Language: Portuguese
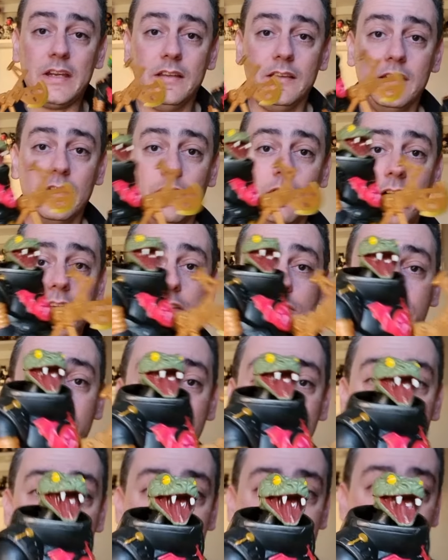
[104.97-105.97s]
Então a
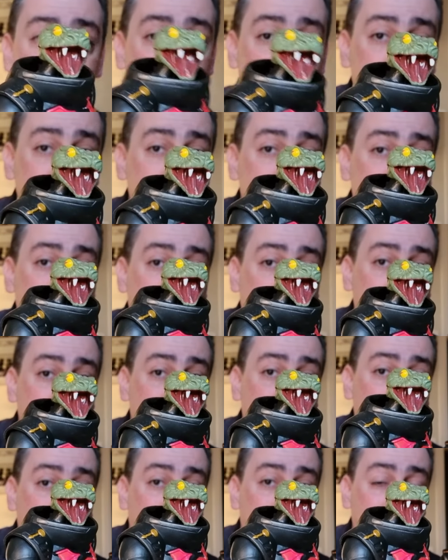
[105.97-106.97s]
diferença entre eles é aqui,
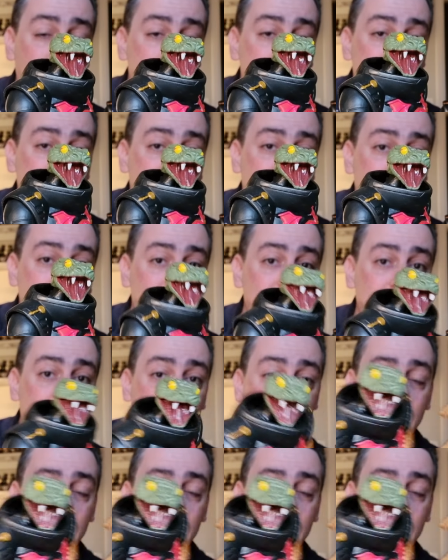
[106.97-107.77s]
ó, a cabeça desse